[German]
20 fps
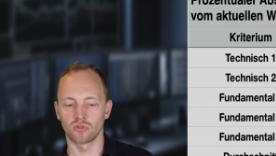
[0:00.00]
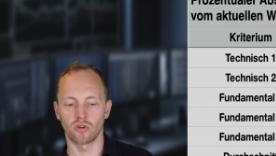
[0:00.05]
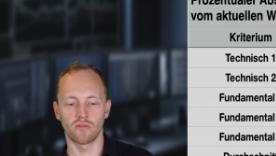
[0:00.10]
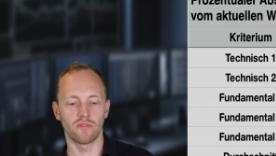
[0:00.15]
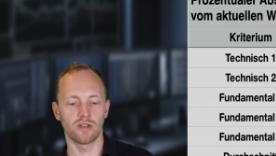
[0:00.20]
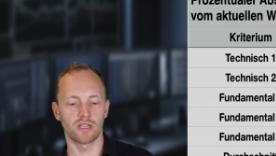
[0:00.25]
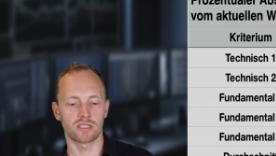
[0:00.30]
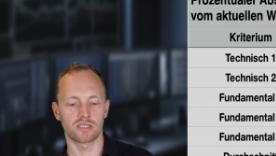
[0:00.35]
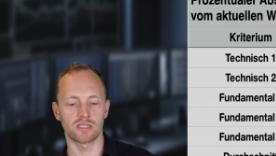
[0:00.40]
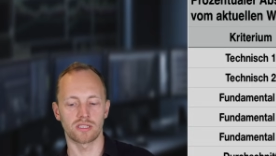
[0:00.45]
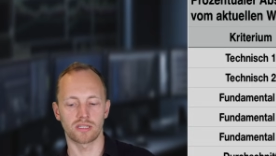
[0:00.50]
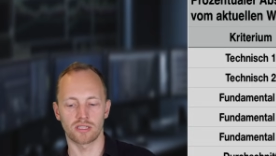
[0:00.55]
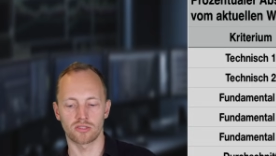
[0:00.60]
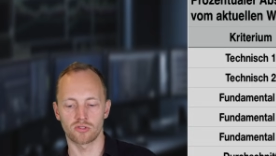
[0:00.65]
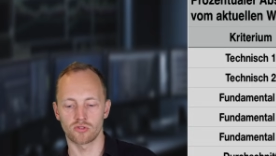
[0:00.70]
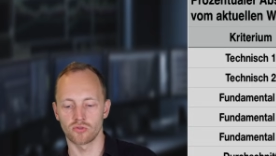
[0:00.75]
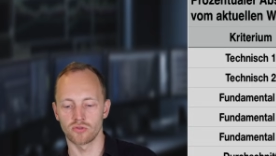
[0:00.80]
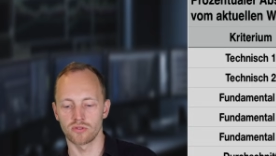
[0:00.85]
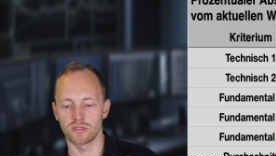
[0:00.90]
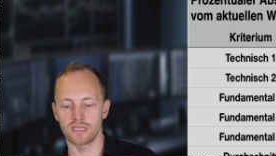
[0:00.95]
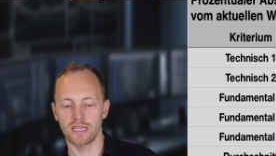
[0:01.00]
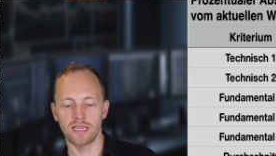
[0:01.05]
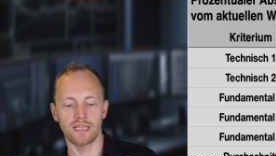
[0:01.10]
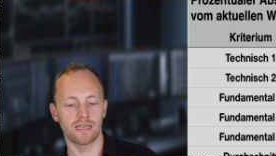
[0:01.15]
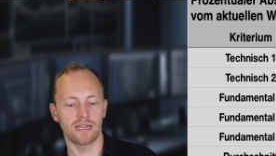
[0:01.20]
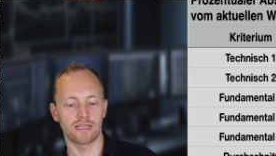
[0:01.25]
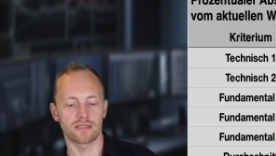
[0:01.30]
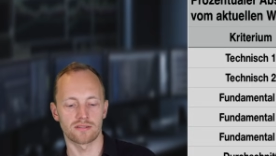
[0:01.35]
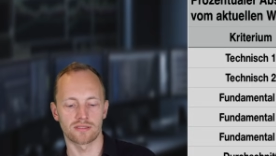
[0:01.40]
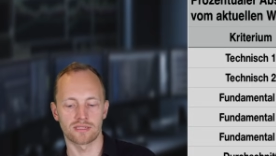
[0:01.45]
können wir das hier ganz schön
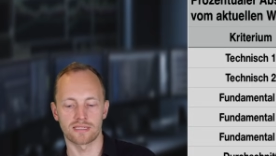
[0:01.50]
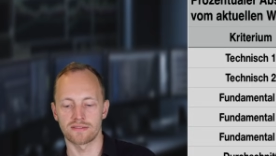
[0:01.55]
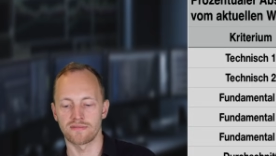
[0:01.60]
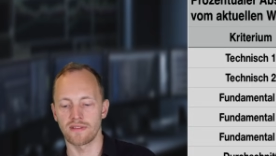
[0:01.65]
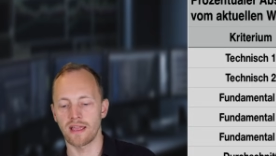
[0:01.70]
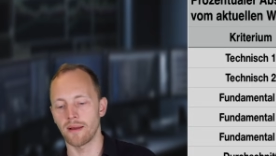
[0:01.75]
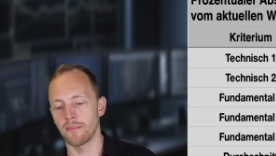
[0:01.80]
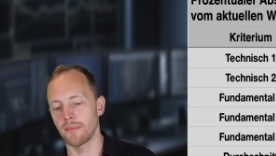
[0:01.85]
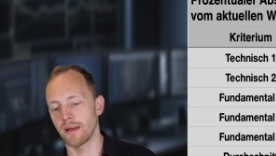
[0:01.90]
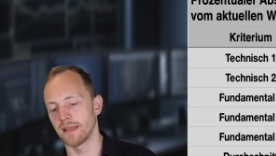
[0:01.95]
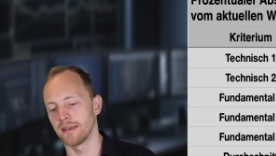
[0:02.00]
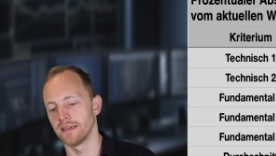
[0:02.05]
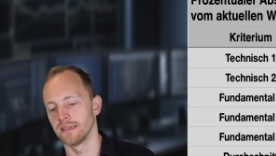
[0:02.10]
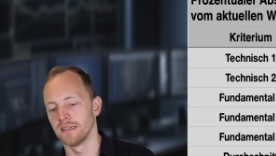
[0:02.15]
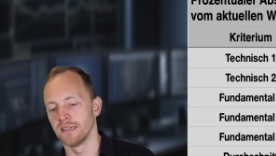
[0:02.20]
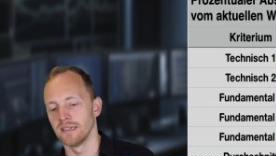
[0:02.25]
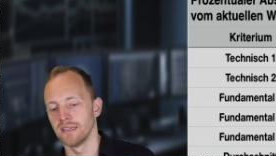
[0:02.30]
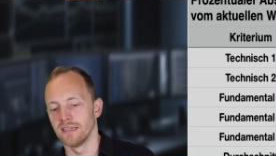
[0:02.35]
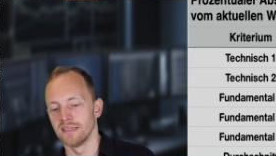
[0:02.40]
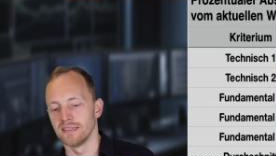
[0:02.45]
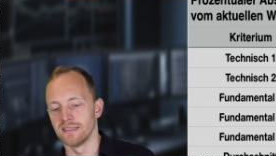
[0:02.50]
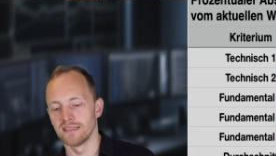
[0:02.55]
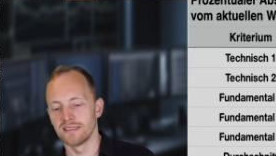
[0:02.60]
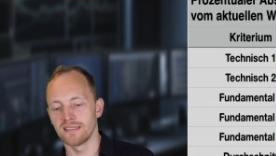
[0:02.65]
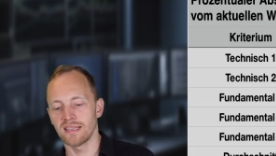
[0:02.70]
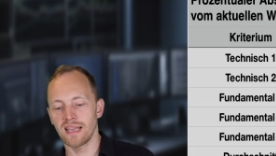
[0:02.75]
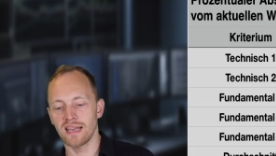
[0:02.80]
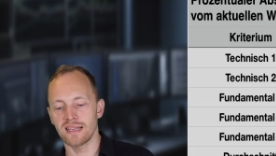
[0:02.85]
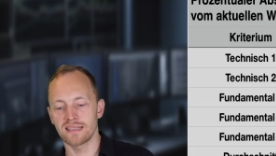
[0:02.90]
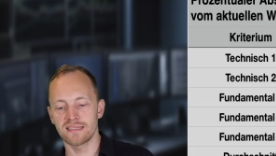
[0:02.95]
sehen. Also, das, wir haben ein
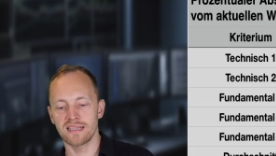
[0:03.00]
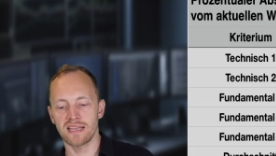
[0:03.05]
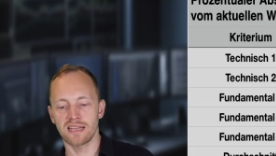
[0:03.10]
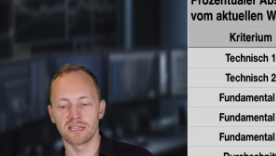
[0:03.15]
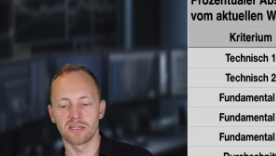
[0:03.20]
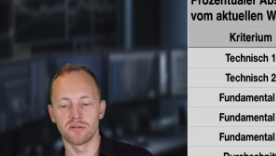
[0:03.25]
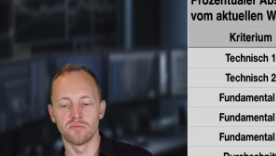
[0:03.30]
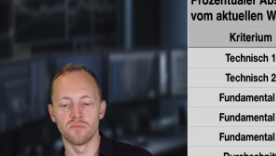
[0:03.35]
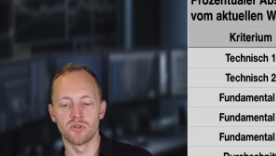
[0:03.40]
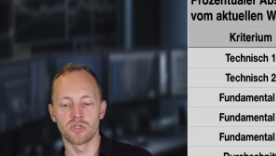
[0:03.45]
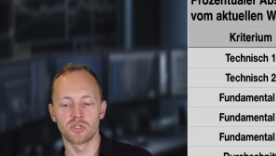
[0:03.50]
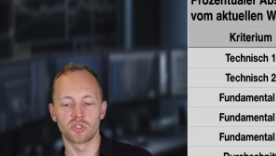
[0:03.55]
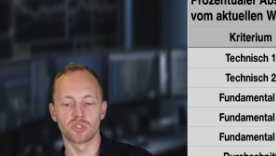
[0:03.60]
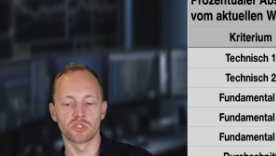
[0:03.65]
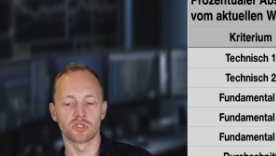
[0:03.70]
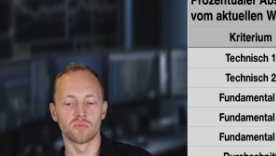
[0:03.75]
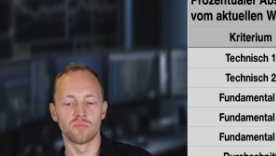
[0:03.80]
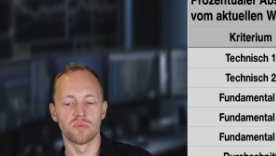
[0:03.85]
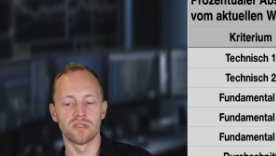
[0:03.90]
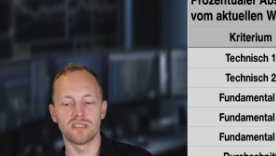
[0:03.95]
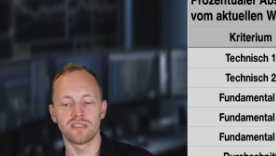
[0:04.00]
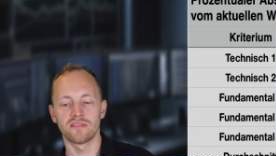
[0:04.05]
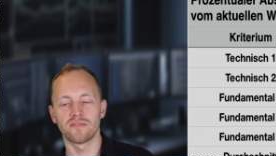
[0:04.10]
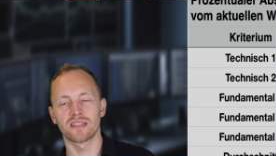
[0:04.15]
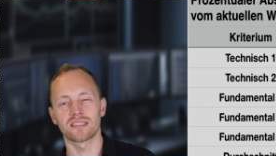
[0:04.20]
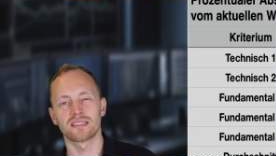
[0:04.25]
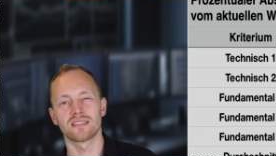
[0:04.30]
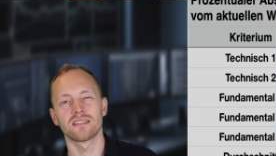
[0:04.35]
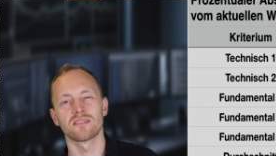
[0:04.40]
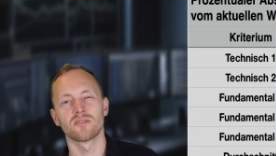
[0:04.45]
sehr, sehr gemischtes Bild,
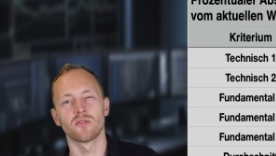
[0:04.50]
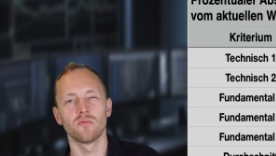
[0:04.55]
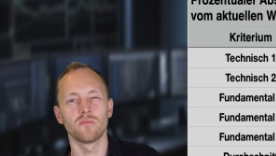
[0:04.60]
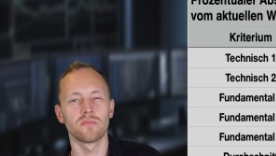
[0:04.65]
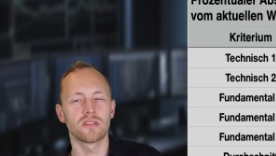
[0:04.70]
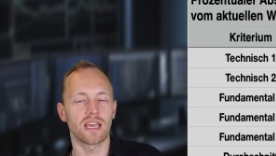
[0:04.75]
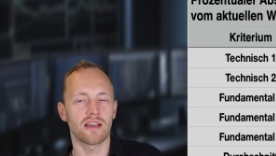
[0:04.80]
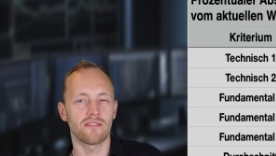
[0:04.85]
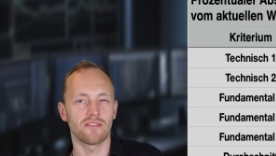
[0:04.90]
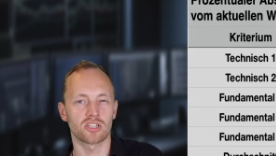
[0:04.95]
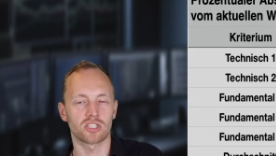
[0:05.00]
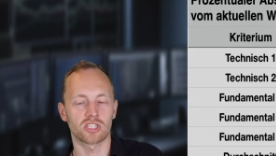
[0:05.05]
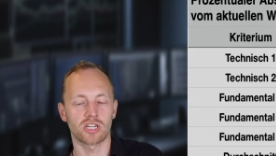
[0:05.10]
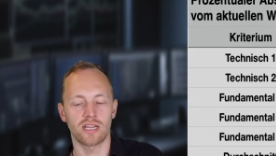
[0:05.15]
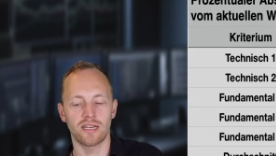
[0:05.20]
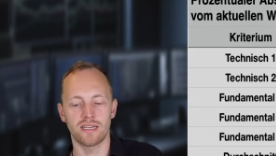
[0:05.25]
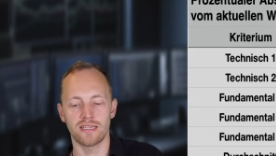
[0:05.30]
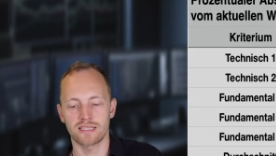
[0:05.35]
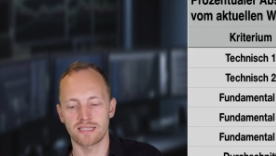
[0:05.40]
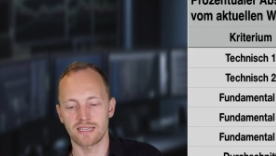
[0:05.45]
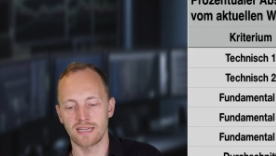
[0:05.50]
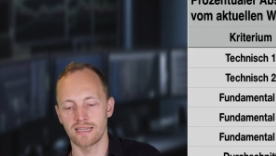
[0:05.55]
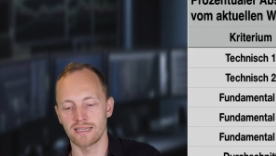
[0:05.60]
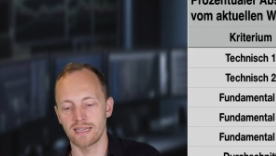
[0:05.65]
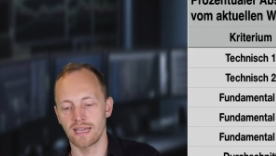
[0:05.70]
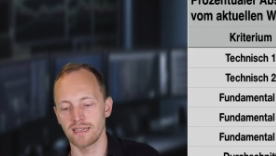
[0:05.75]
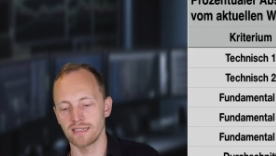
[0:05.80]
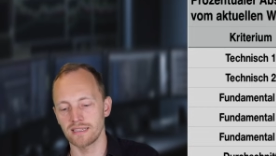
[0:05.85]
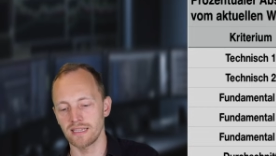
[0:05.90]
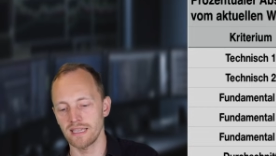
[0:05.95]
was diese Umkehrwahrscheinlichkeit
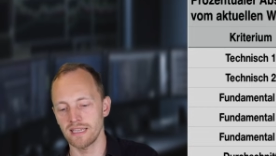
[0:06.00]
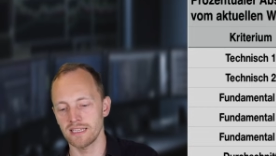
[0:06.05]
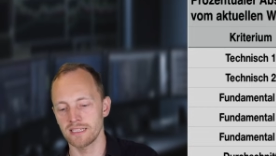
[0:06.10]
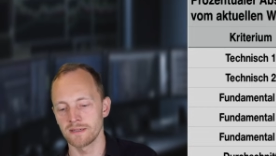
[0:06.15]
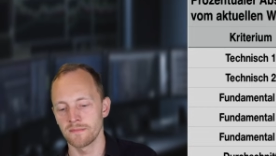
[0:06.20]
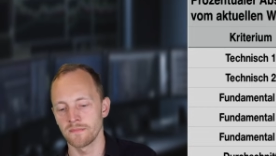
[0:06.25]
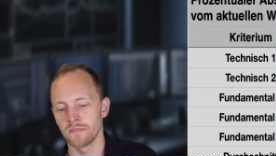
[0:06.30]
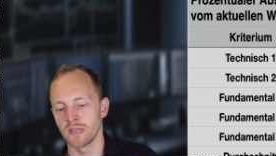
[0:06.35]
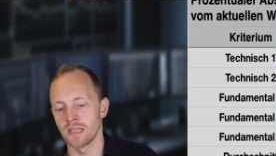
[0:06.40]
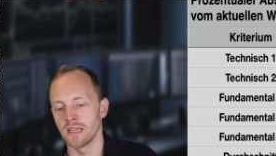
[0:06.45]
angeht.